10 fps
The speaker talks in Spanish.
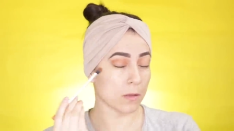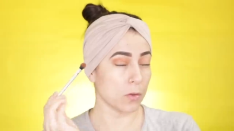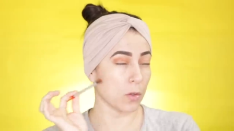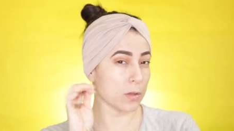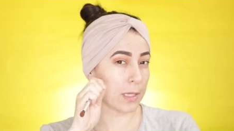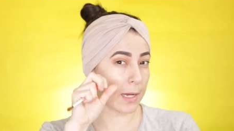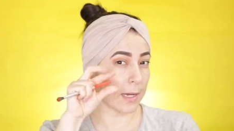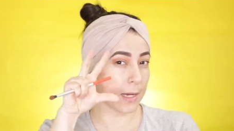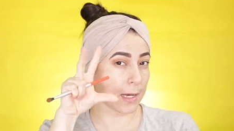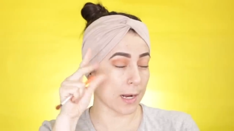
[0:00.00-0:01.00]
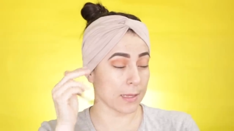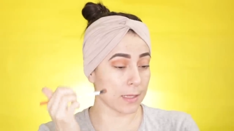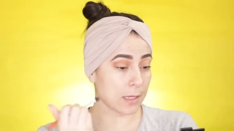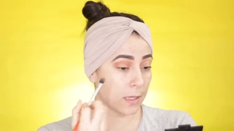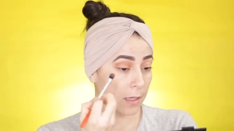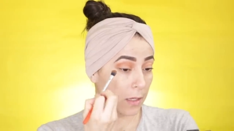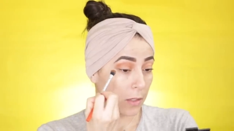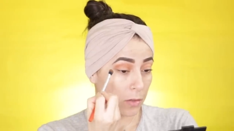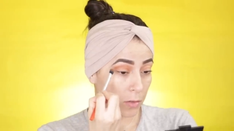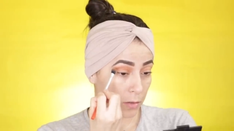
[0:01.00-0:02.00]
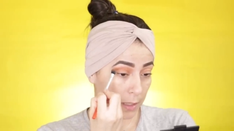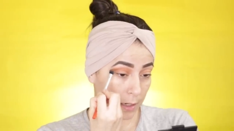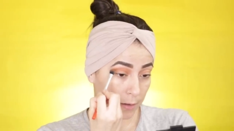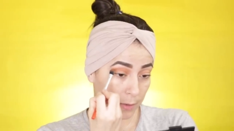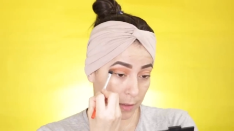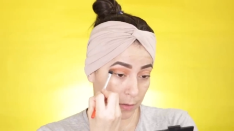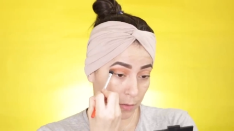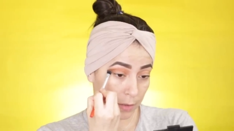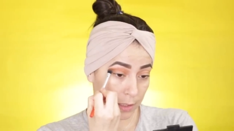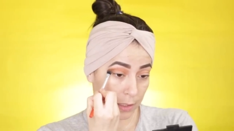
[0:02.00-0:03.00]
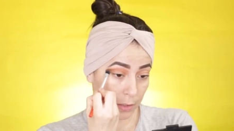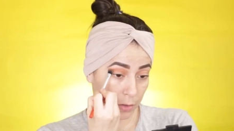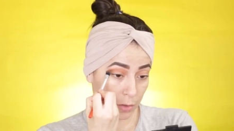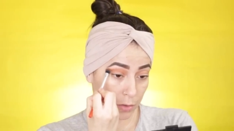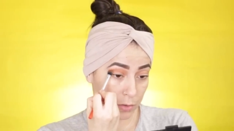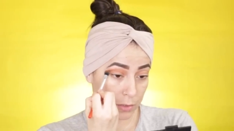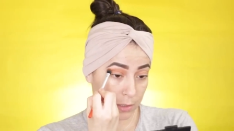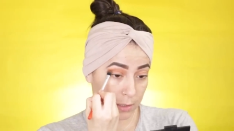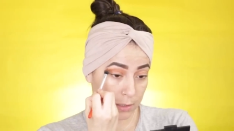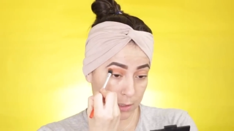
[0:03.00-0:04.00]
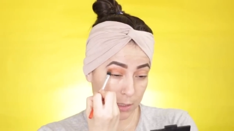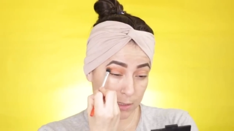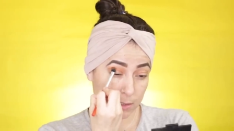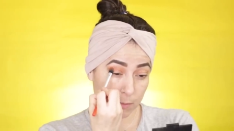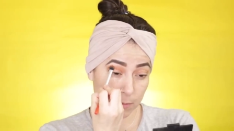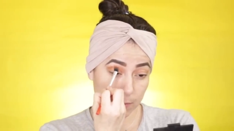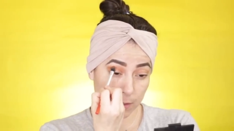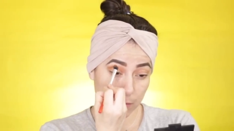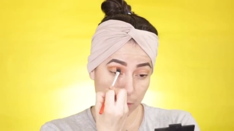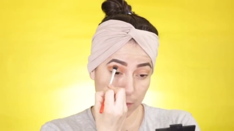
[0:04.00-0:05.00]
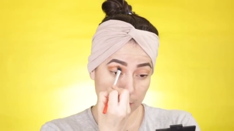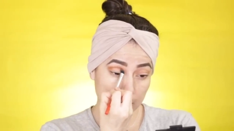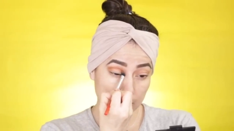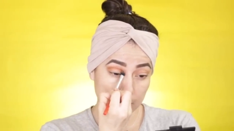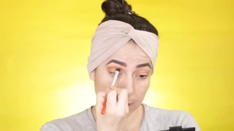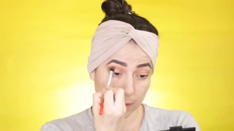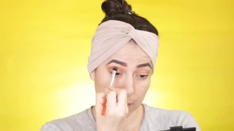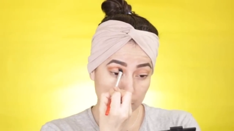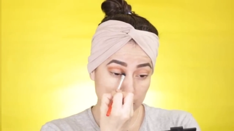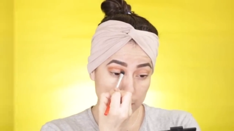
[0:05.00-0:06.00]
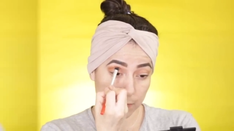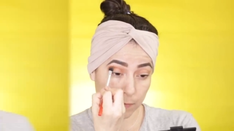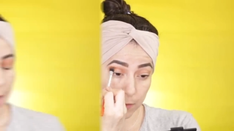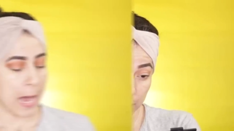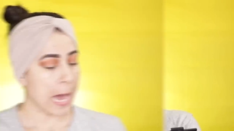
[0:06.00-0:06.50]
no tan grande, no tan abierto, entonces este me va a ayudar a tener más definición.